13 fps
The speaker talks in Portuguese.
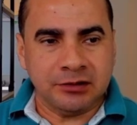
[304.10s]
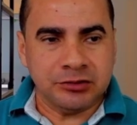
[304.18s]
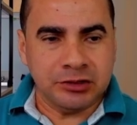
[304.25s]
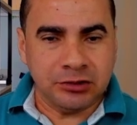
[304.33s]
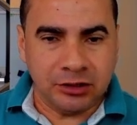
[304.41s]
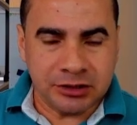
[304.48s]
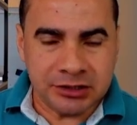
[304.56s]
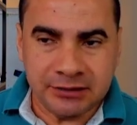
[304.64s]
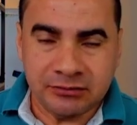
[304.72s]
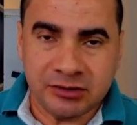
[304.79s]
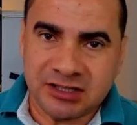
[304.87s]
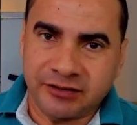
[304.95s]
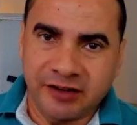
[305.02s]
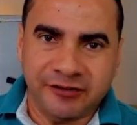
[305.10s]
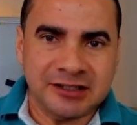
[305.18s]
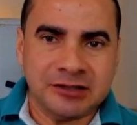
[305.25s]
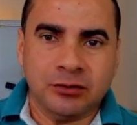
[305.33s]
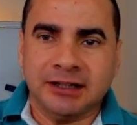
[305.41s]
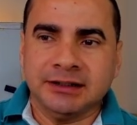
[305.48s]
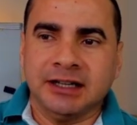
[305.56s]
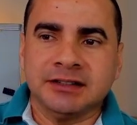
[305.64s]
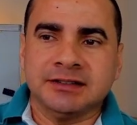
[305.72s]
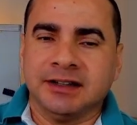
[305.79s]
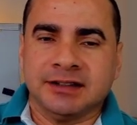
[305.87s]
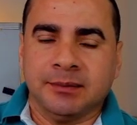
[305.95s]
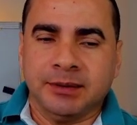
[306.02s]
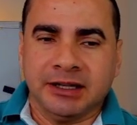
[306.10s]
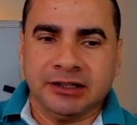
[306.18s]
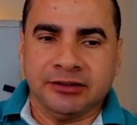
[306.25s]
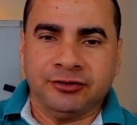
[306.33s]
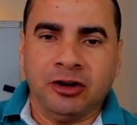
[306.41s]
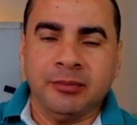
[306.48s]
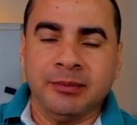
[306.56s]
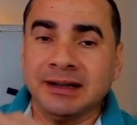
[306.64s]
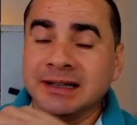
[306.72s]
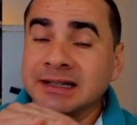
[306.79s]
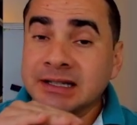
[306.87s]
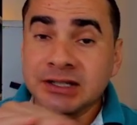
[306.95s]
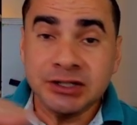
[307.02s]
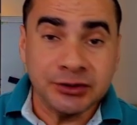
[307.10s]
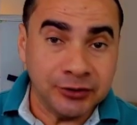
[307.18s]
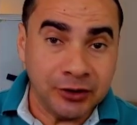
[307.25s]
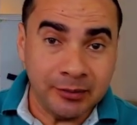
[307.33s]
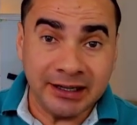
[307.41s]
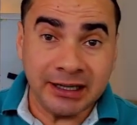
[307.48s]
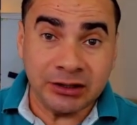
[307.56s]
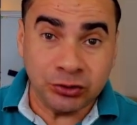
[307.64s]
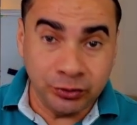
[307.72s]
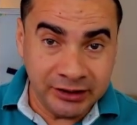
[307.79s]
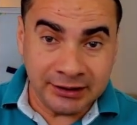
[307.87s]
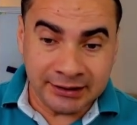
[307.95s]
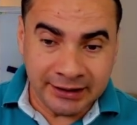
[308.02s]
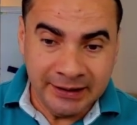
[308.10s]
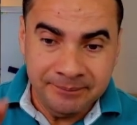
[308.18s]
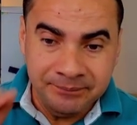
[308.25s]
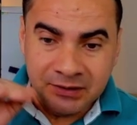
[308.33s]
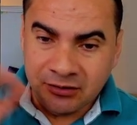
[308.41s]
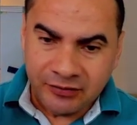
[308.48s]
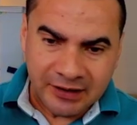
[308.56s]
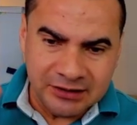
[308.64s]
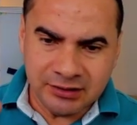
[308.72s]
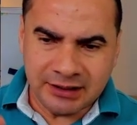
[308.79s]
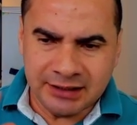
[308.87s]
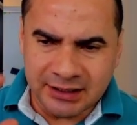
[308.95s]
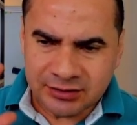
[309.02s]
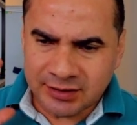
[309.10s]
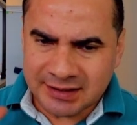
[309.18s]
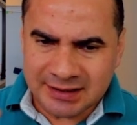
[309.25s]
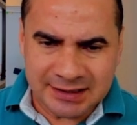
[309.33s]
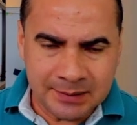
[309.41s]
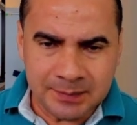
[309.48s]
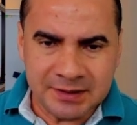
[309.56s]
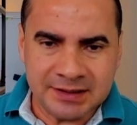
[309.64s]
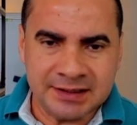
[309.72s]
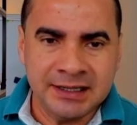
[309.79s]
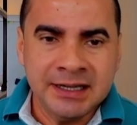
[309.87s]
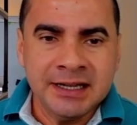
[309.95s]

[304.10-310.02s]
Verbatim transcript: de loja. Você vai fazer o cadastro nessa plataforma de forma gratuita, tá? Faz o cadastro, é simples.